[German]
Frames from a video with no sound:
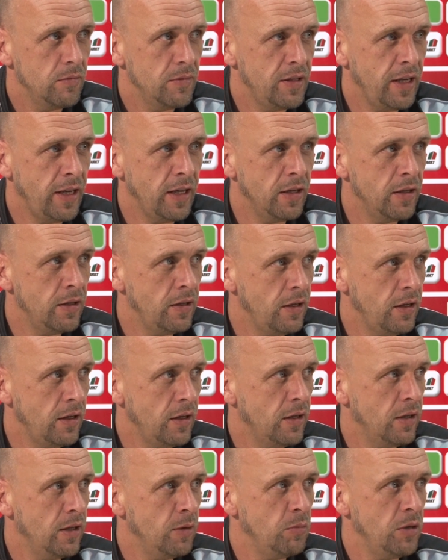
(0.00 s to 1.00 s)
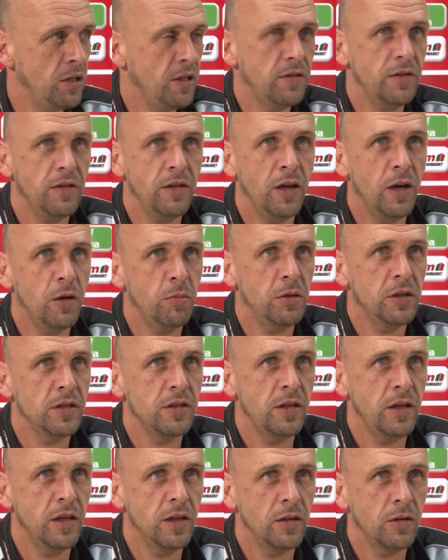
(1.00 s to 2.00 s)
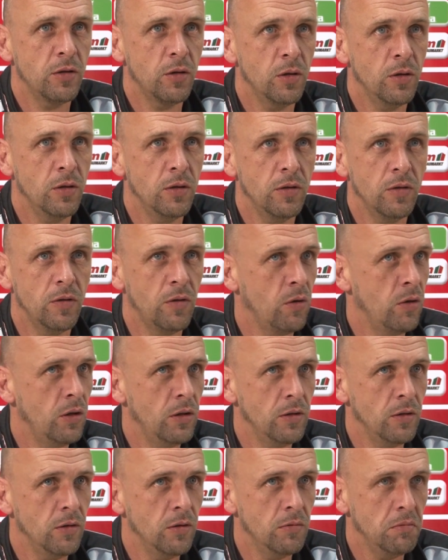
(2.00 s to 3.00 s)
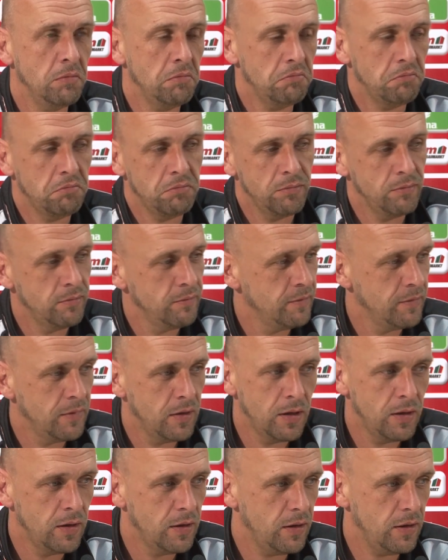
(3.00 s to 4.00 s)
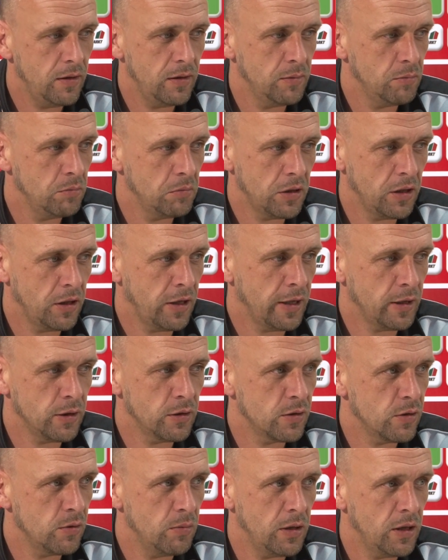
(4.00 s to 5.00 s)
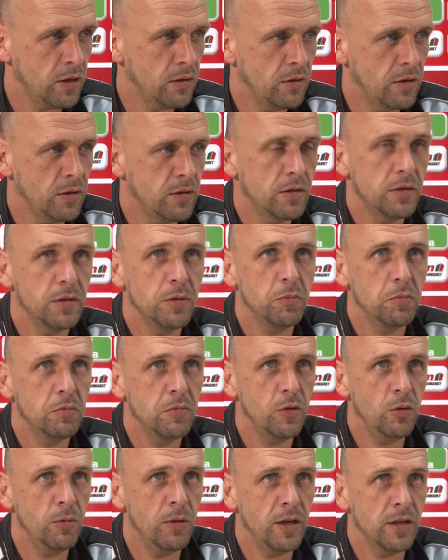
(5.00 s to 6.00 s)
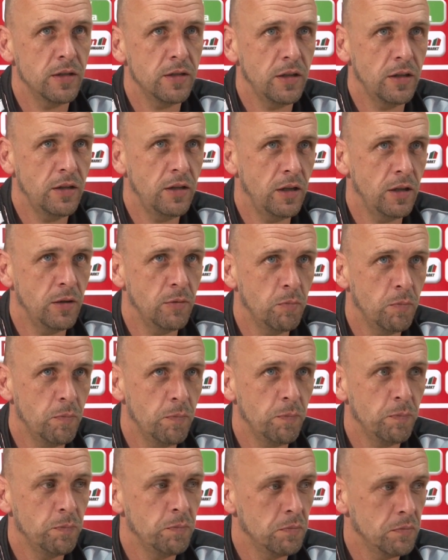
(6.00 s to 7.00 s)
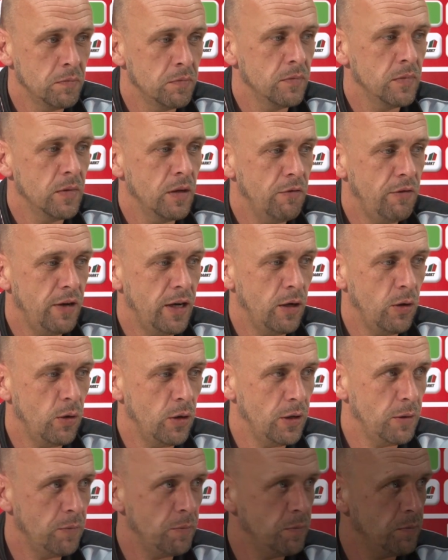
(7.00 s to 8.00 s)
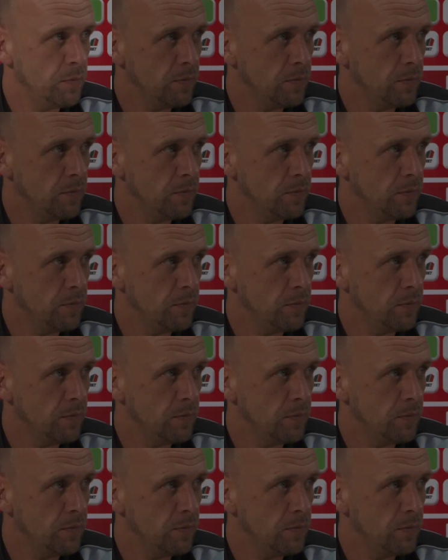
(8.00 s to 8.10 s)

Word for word: Dinge, die im nächsten Jahr passieren könnten, sollten, ähm, Gedanken zu machen. Das überlasse ich den Fachleuten.